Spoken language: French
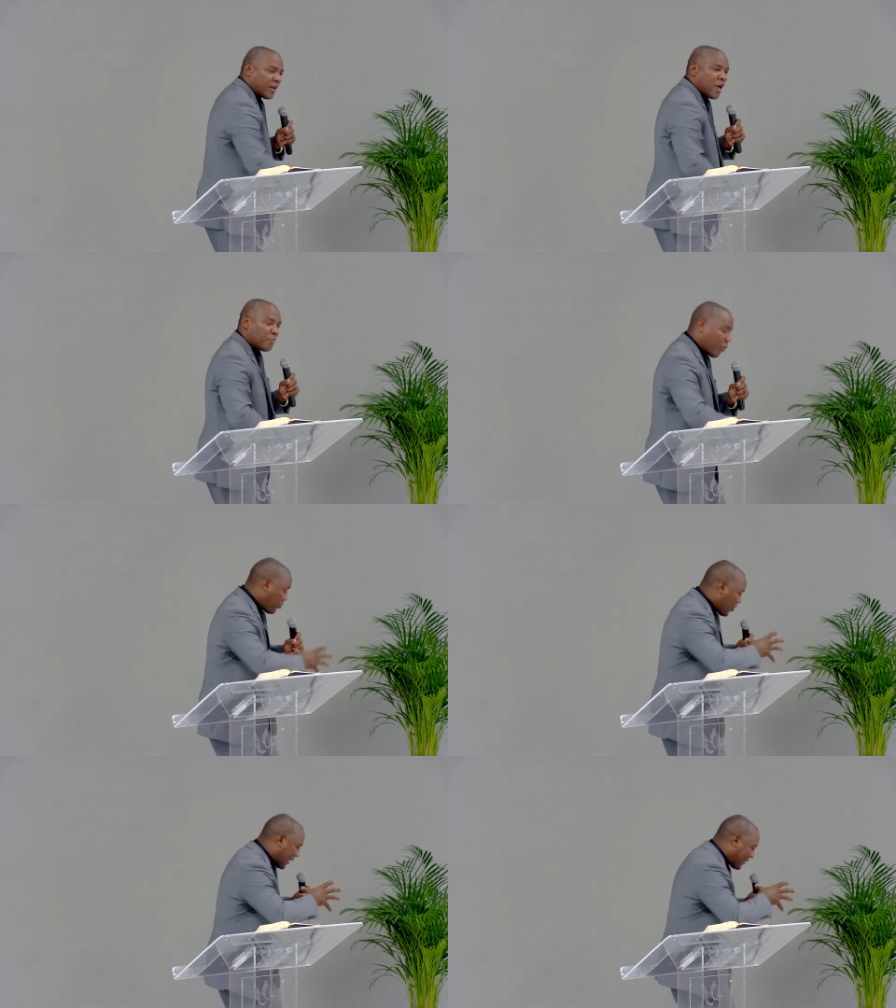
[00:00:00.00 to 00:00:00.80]
pour mieux
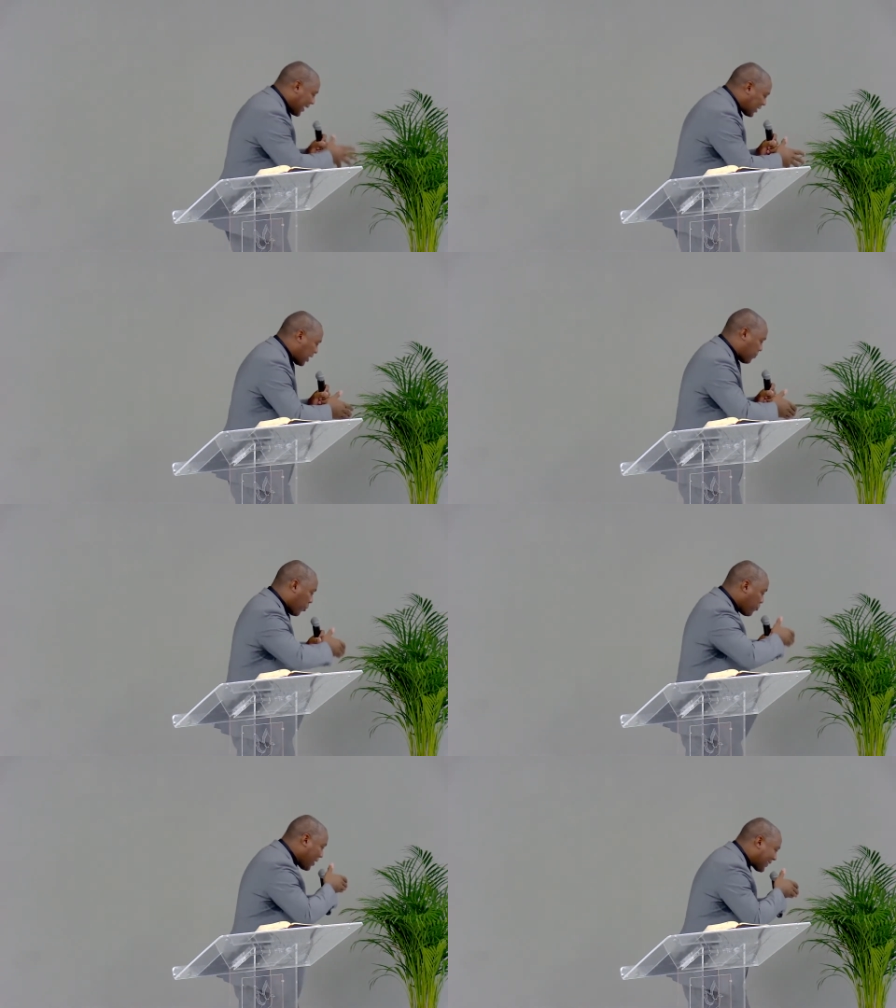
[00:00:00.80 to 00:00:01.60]
la terrasser, pour
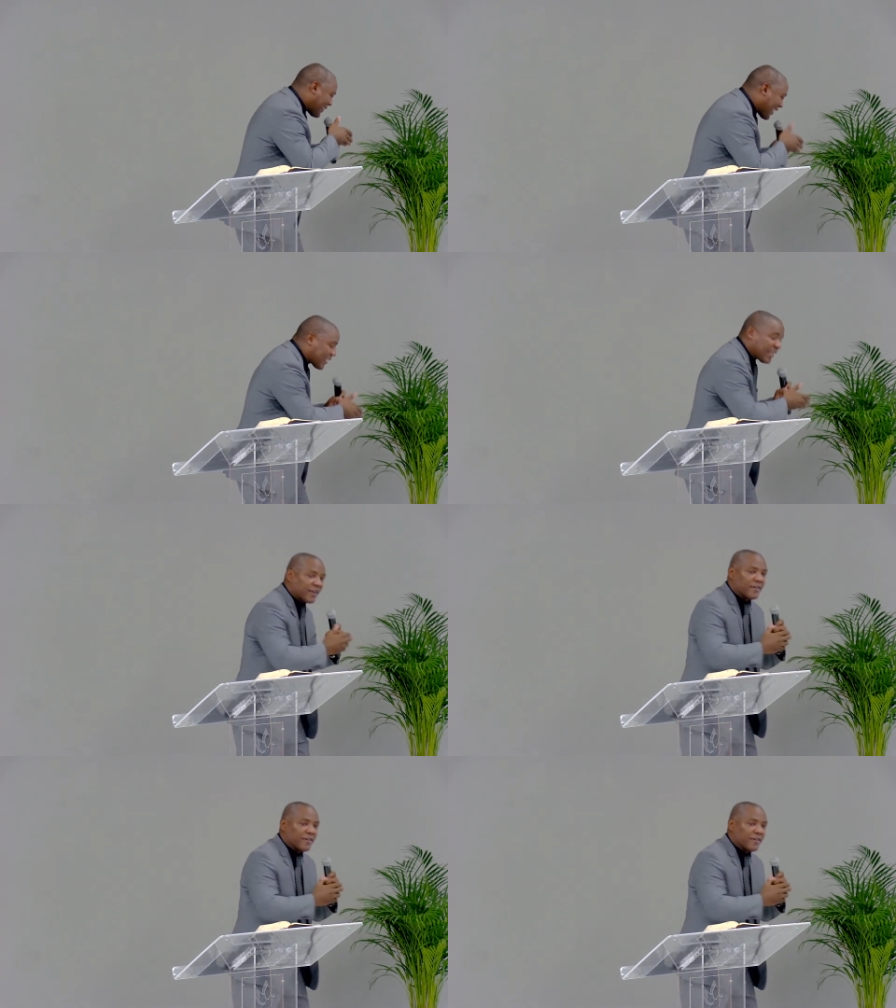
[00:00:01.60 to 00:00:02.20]
mieux l'attaquer.